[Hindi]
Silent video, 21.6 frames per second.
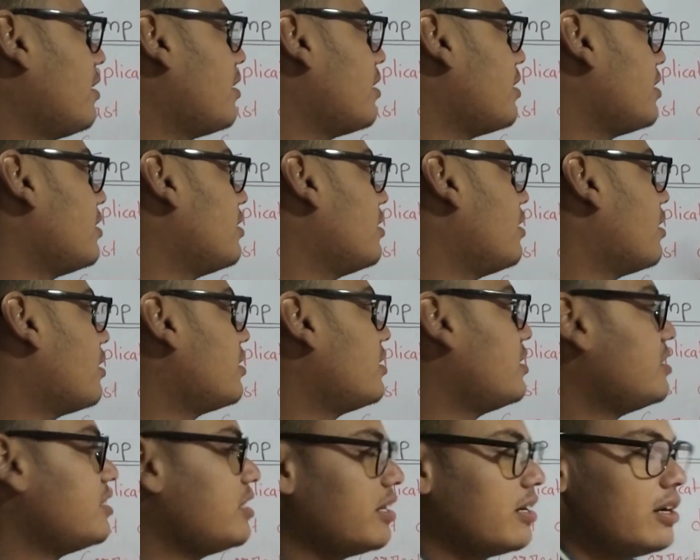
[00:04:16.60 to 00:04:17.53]
है कर, कर
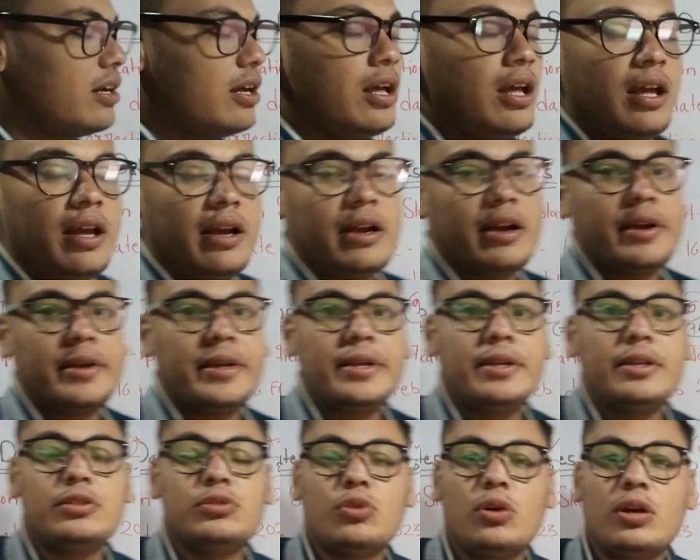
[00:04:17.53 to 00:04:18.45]
दीजिएगा
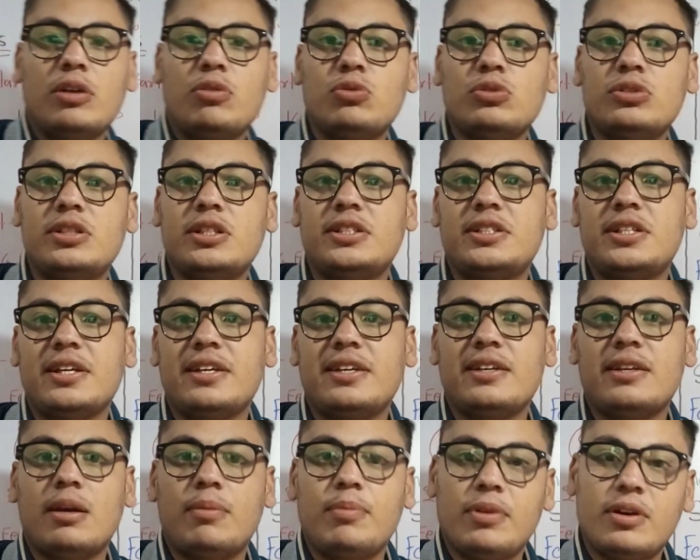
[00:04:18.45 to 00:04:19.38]
कहीं जो है कुछ
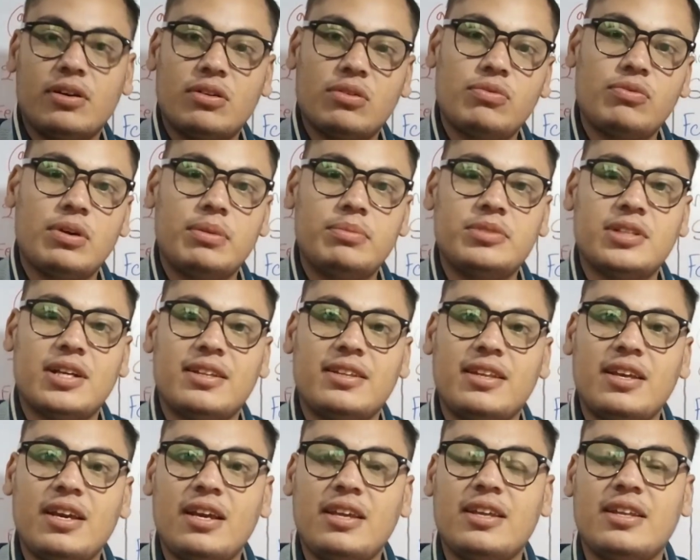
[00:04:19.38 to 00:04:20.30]
डिस्ट्रिक्ट की यहाँ पे कट ऑफ कम
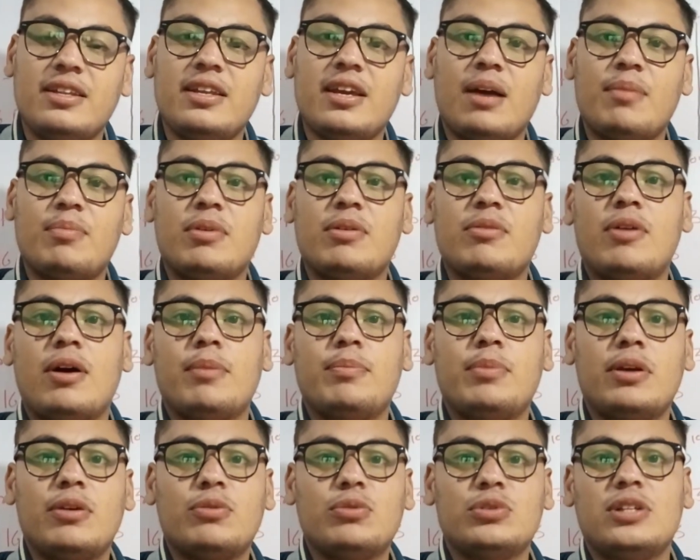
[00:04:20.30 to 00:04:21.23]
जाती है यदि आपका वहाँ
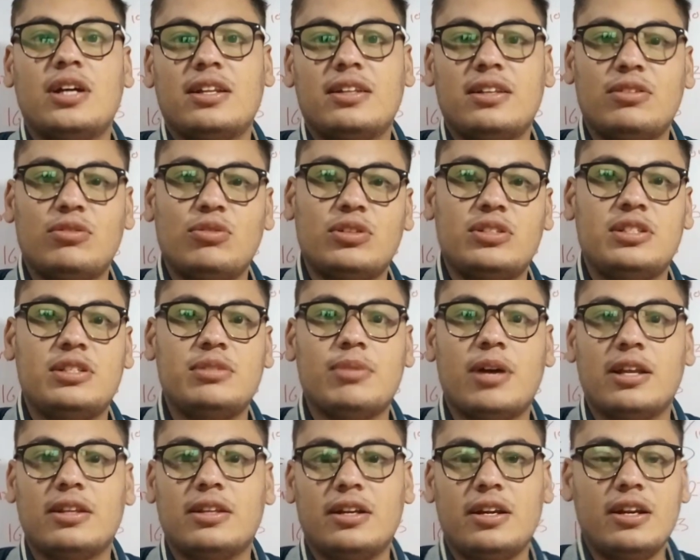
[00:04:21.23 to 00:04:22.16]
पे हो जाता है तो अच्छी
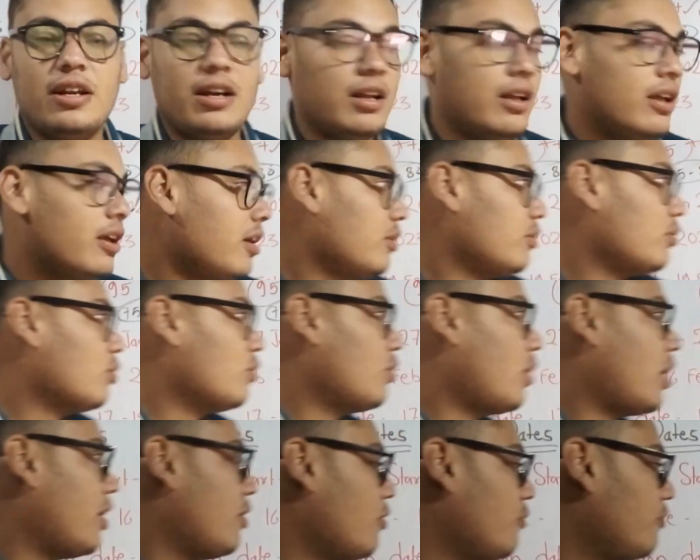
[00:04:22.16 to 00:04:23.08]
बात है ना
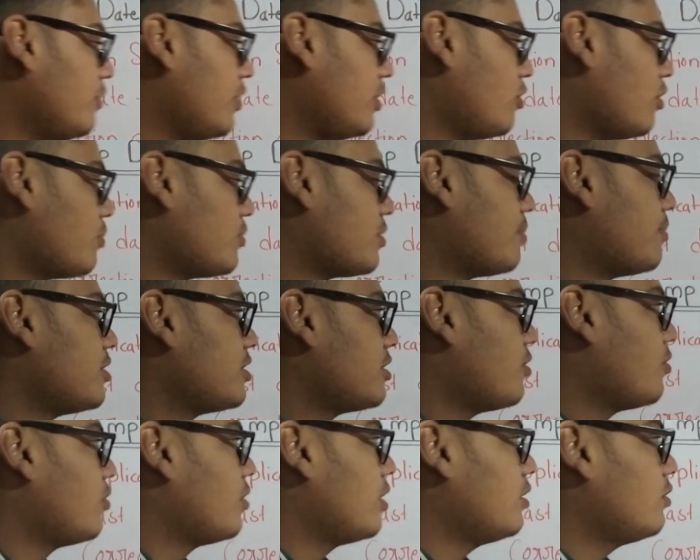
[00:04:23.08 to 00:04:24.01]
तो आई होप वीडियो आप समझ
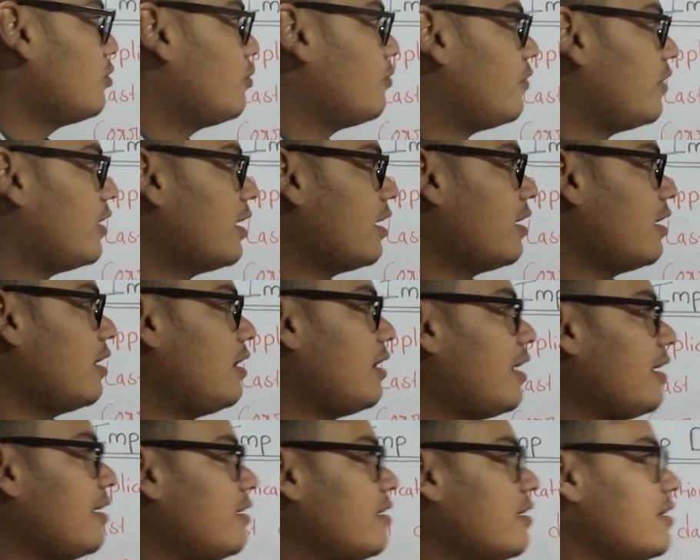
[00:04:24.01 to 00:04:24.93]
गए होंगे तो बिना
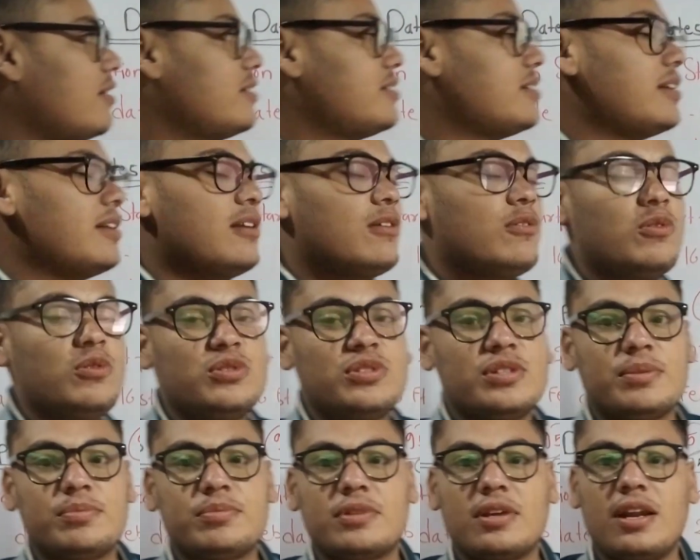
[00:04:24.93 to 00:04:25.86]
लाइक करें चैनल को
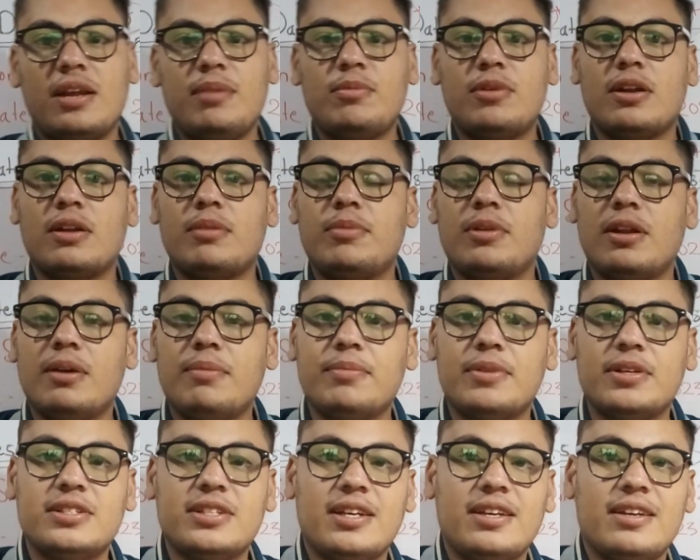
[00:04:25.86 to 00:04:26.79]
सब्सक्राइब करें बिना
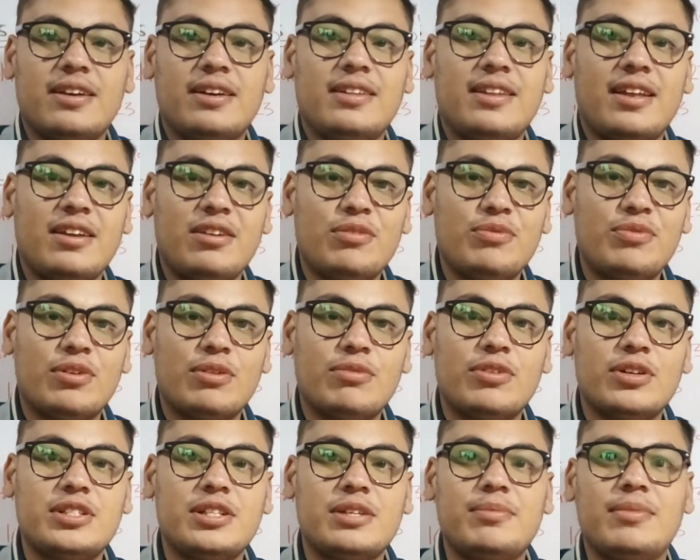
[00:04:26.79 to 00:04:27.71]
मत जाइएगा थैंक यू फॉर
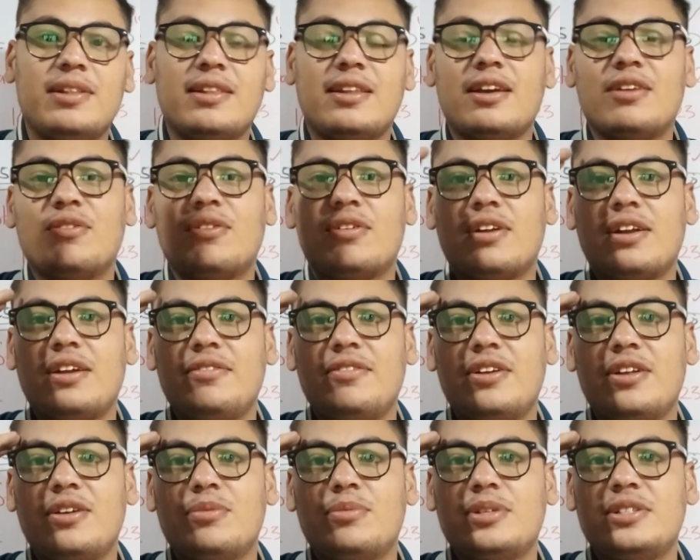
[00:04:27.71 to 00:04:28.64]
वॉचिंग मिलते हैं और नई
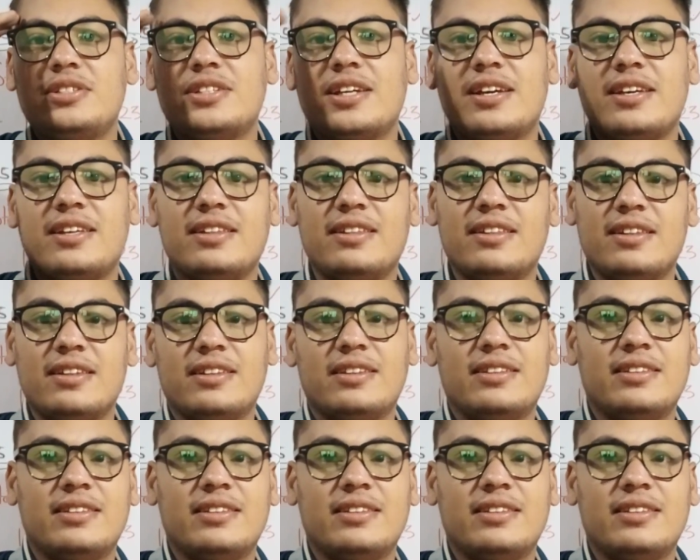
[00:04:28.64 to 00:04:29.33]
वीडियो में जय हिंद